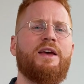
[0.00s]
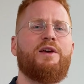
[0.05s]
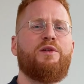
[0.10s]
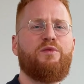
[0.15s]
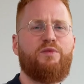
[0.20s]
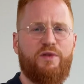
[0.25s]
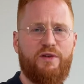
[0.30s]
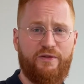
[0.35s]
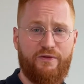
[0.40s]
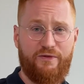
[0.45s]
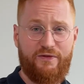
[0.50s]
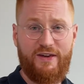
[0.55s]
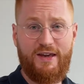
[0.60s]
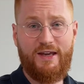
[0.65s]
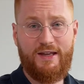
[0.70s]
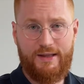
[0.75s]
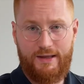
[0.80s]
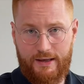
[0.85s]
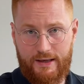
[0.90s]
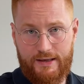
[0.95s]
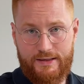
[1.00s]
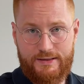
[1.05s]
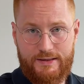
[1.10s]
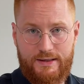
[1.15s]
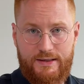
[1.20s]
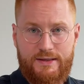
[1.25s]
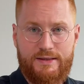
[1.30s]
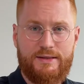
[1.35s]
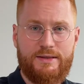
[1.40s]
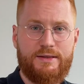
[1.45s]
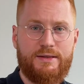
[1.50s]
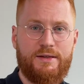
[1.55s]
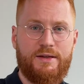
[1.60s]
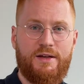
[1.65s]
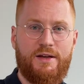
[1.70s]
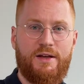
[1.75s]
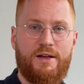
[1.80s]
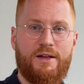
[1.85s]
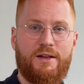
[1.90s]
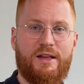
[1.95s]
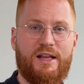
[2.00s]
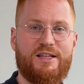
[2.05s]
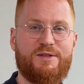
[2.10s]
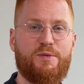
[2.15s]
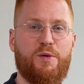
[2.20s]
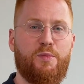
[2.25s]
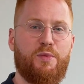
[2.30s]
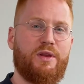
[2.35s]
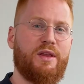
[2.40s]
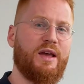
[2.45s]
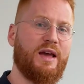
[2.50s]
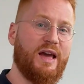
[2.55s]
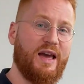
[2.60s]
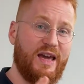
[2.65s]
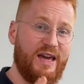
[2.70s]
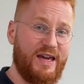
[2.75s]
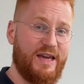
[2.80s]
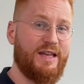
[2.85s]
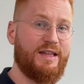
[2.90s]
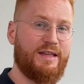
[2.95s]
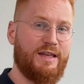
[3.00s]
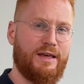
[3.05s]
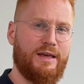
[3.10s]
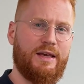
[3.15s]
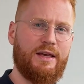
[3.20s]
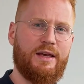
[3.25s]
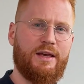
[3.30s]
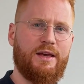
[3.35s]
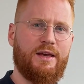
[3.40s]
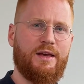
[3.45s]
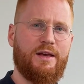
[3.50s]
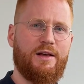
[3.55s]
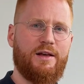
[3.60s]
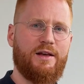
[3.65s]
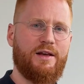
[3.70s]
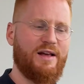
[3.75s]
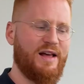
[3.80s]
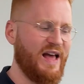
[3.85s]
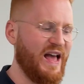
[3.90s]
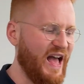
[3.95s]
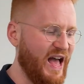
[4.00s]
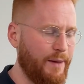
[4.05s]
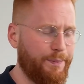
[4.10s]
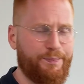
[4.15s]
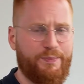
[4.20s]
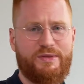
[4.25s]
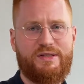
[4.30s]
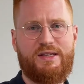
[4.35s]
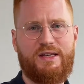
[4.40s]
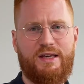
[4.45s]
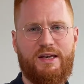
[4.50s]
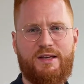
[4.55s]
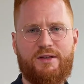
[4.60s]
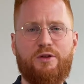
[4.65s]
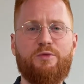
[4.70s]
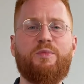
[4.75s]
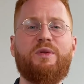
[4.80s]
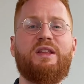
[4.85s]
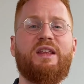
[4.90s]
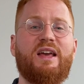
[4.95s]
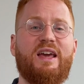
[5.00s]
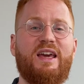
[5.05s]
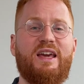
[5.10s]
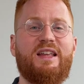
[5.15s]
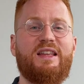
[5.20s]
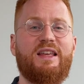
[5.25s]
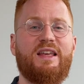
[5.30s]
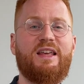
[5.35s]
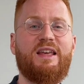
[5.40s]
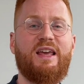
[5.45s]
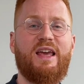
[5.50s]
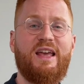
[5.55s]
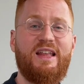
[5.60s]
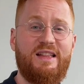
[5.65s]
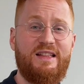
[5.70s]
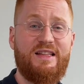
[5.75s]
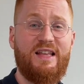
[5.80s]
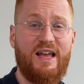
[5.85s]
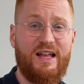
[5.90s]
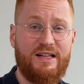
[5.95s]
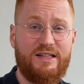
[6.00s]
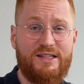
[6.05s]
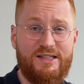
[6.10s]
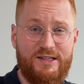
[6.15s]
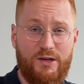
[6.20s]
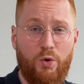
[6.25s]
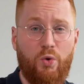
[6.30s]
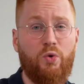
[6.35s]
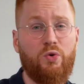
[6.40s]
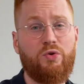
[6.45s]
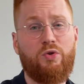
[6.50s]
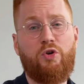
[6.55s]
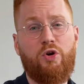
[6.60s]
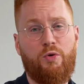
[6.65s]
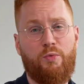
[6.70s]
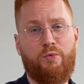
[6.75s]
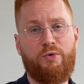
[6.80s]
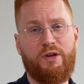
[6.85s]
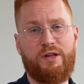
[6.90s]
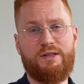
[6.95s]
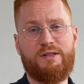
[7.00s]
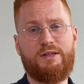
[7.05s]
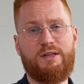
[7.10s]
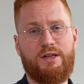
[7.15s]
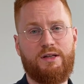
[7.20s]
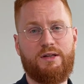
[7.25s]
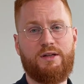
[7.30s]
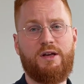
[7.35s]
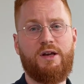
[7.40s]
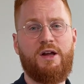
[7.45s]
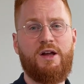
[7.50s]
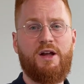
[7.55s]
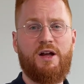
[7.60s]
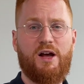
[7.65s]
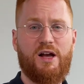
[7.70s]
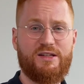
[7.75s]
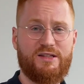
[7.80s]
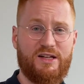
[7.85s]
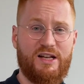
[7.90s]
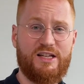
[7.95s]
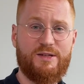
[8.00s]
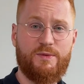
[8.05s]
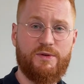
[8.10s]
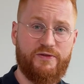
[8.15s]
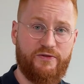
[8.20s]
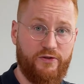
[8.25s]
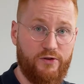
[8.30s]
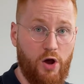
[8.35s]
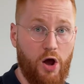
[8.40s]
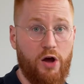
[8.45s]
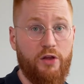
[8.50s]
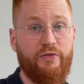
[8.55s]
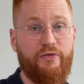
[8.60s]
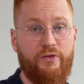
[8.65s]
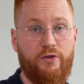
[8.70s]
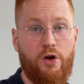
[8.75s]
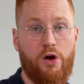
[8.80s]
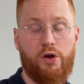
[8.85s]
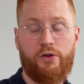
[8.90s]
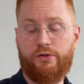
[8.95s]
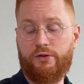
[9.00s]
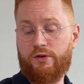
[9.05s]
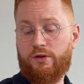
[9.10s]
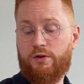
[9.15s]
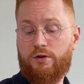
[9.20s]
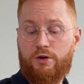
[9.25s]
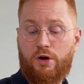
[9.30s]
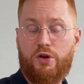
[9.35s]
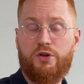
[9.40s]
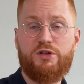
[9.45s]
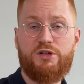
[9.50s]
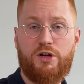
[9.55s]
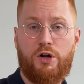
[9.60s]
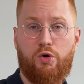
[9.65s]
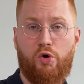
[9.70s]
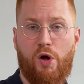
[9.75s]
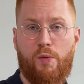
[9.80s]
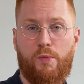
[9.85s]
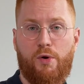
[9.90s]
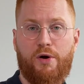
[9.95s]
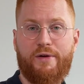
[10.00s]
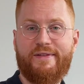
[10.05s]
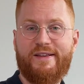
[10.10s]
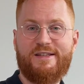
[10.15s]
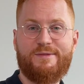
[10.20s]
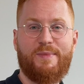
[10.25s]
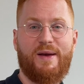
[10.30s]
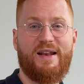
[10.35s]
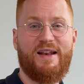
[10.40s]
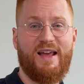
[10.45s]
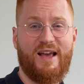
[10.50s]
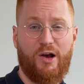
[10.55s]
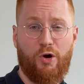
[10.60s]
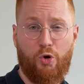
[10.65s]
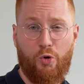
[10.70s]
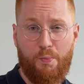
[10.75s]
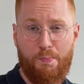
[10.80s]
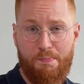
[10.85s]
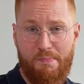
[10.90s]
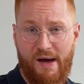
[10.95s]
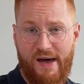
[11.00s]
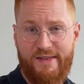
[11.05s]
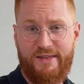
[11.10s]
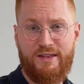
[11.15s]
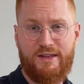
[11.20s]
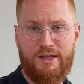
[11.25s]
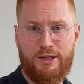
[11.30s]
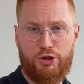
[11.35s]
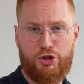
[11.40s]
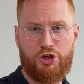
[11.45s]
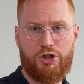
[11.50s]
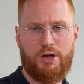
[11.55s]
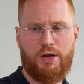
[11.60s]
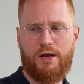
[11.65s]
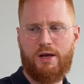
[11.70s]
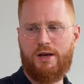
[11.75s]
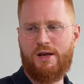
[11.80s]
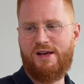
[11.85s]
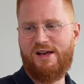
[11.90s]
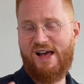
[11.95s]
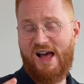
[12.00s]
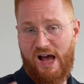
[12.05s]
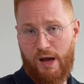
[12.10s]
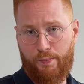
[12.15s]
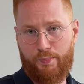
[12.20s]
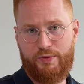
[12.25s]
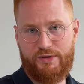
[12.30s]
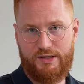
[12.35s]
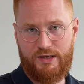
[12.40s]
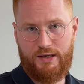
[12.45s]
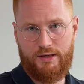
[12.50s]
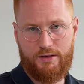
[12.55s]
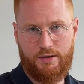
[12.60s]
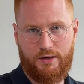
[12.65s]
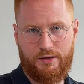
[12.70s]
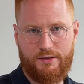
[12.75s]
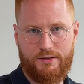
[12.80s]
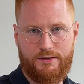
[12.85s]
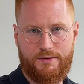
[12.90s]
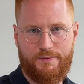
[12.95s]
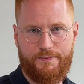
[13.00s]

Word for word: wie wichtig es ist, dass man mit der richtigen Absicht und mit der richtigen Intention kommuniziert. Also, dass man es von Anfang an ganz klar macht, dass man eine romantische Absicht hat.